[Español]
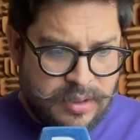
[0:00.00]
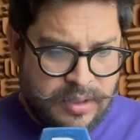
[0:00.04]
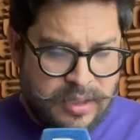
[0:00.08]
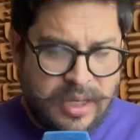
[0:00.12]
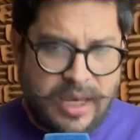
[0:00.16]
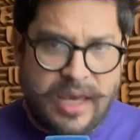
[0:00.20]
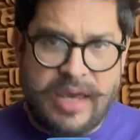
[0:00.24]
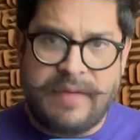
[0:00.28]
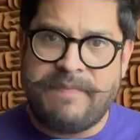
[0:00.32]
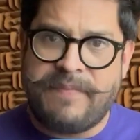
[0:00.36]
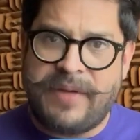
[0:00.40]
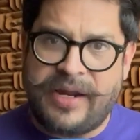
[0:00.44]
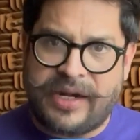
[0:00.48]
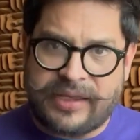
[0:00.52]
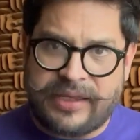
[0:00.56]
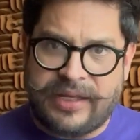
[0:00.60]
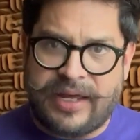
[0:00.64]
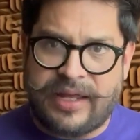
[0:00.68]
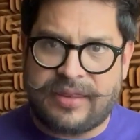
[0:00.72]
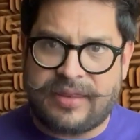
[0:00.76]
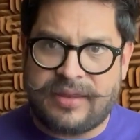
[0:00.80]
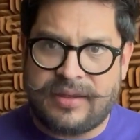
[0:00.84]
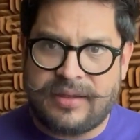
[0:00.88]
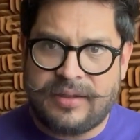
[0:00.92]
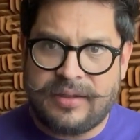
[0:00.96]
En
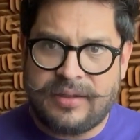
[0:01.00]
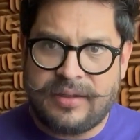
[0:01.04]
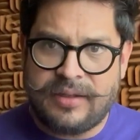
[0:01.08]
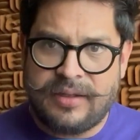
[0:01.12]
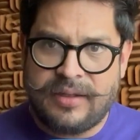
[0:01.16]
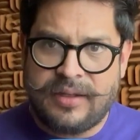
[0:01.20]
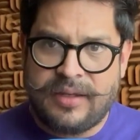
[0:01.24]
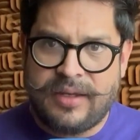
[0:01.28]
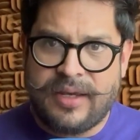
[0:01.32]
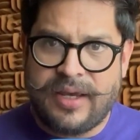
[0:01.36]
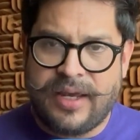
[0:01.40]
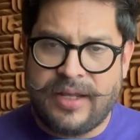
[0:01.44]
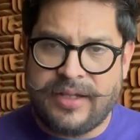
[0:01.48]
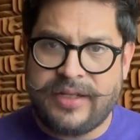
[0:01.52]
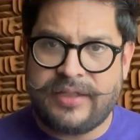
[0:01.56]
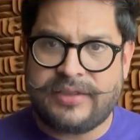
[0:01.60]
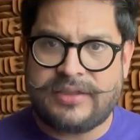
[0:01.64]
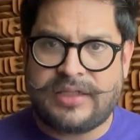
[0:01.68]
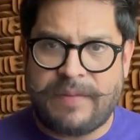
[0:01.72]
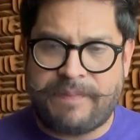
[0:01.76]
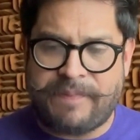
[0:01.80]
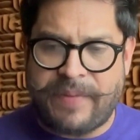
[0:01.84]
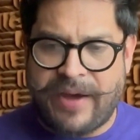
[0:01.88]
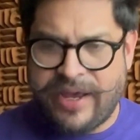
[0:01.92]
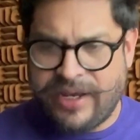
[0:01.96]
verdad, en
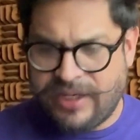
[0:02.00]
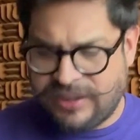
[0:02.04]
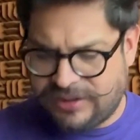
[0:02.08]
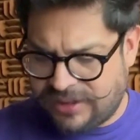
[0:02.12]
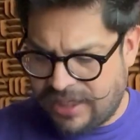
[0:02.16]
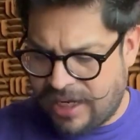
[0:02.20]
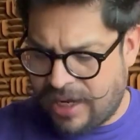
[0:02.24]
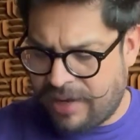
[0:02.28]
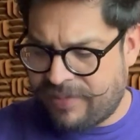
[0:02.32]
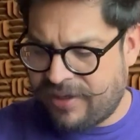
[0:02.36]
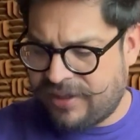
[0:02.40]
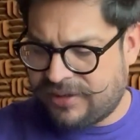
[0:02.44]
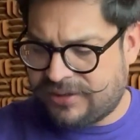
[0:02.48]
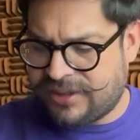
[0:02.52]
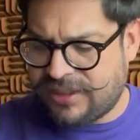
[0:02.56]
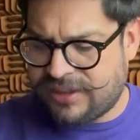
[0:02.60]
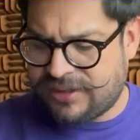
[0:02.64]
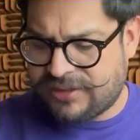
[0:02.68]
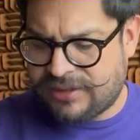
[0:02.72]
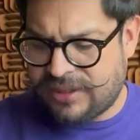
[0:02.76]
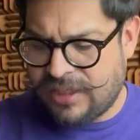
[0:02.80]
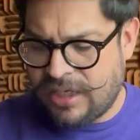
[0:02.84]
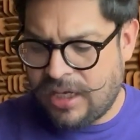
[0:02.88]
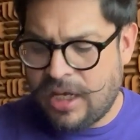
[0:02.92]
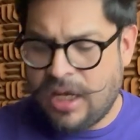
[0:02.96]
este país a
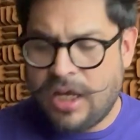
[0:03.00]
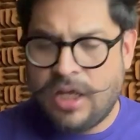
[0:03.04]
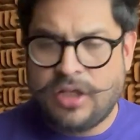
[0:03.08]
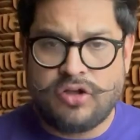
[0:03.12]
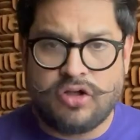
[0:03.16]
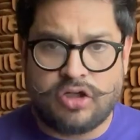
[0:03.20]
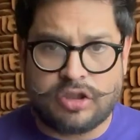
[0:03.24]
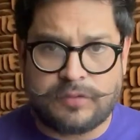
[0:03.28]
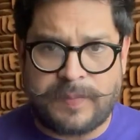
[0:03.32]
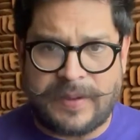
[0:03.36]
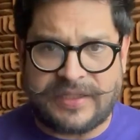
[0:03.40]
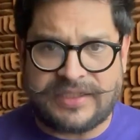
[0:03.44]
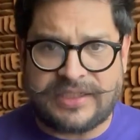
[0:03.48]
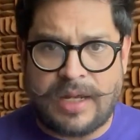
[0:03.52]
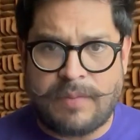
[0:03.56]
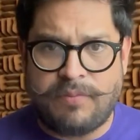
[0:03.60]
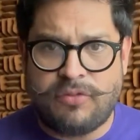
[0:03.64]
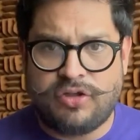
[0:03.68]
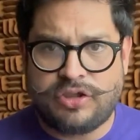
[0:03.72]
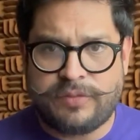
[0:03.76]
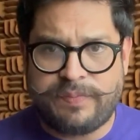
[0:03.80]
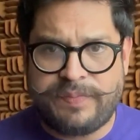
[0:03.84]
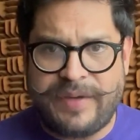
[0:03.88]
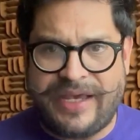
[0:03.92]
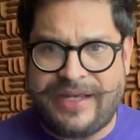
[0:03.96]
veces nos
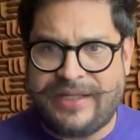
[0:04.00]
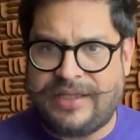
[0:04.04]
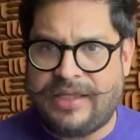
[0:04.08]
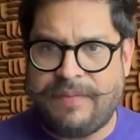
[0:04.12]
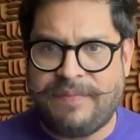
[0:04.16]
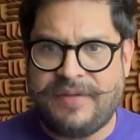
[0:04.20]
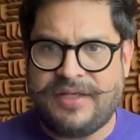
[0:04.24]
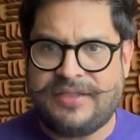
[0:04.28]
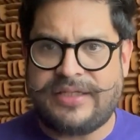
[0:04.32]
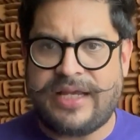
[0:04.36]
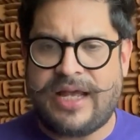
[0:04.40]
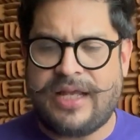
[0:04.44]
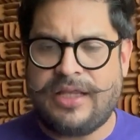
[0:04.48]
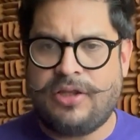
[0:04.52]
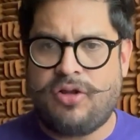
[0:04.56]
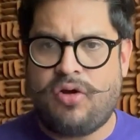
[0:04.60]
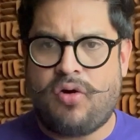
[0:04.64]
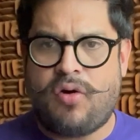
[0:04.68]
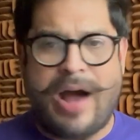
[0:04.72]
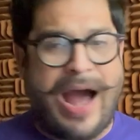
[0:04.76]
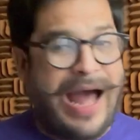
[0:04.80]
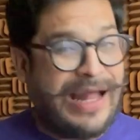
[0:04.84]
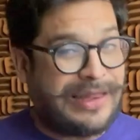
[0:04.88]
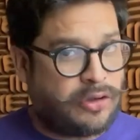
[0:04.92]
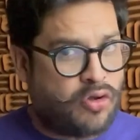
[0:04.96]
pasamos victimizando
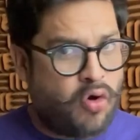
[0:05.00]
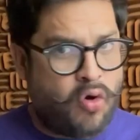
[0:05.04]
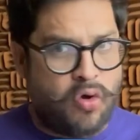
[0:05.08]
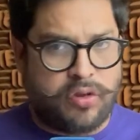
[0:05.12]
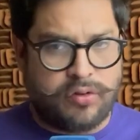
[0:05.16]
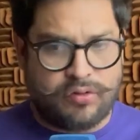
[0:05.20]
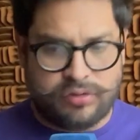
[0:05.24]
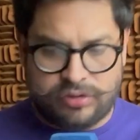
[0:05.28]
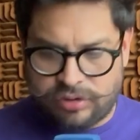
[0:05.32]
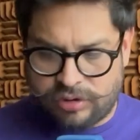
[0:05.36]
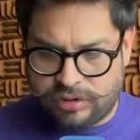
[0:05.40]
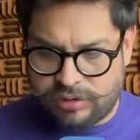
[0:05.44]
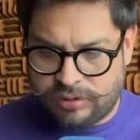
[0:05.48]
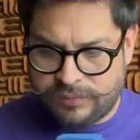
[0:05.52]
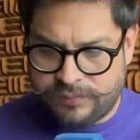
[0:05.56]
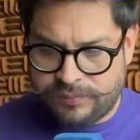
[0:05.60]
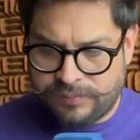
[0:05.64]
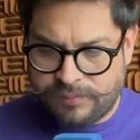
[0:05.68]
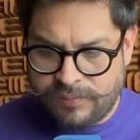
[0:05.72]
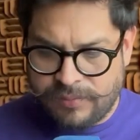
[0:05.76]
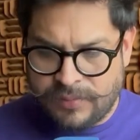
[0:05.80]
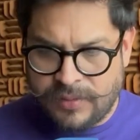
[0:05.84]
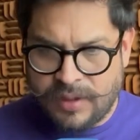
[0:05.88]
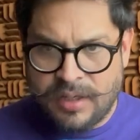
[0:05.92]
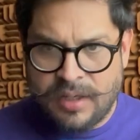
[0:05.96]
a todos.
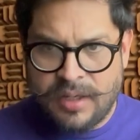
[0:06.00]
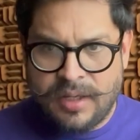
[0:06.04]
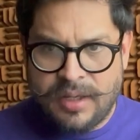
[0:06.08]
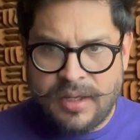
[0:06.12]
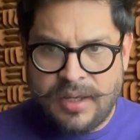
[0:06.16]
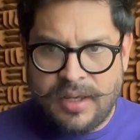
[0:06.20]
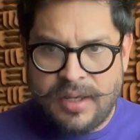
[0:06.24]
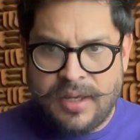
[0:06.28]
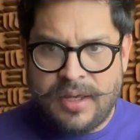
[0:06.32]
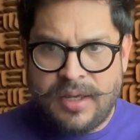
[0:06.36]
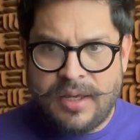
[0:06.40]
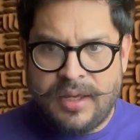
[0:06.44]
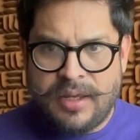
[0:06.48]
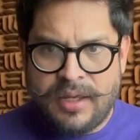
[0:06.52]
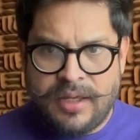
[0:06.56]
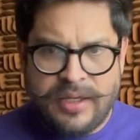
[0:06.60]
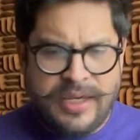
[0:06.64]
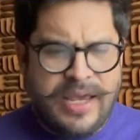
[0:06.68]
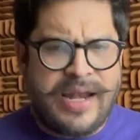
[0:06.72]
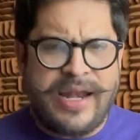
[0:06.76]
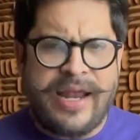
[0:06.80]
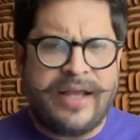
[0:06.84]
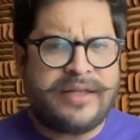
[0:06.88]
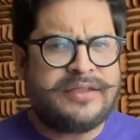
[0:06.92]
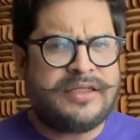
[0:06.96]
Y
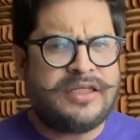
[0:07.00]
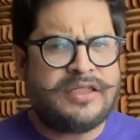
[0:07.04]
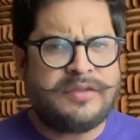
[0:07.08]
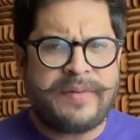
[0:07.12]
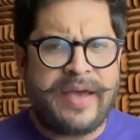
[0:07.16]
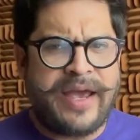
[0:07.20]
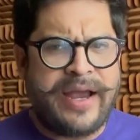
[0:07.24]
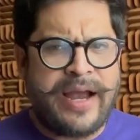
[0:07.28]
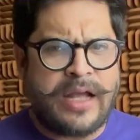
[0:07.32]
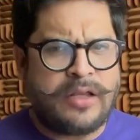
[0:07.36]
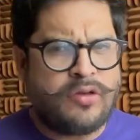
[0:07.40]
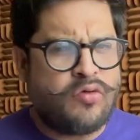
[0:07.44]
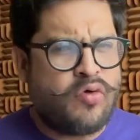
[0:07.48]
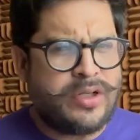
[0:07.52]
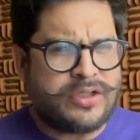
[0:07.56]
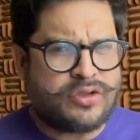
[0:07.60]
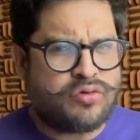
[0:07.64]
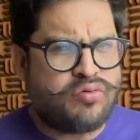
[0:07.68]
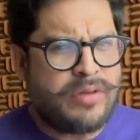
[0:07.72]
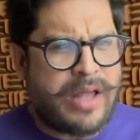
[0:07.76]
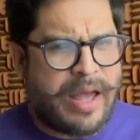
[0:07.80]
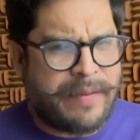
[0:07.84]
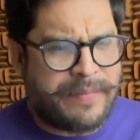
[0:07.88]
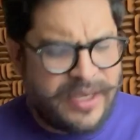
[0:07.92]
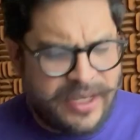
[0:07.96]
Alexis Vega no es
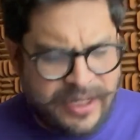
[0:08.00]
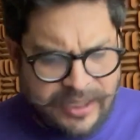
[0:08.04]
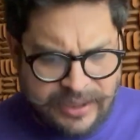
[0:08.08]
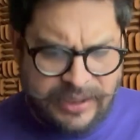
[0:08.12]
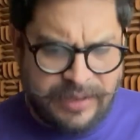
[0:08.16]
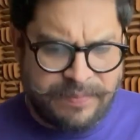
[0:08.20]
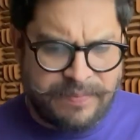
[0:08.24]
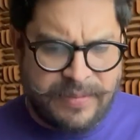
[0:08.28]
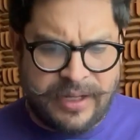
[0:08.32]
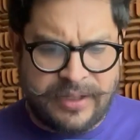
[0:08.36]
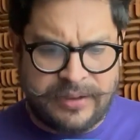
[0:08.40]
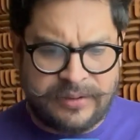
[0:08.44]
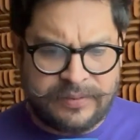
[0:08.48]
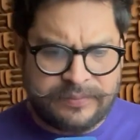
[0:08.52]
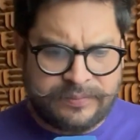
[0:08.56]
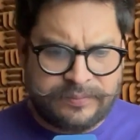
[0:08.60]
una víctima.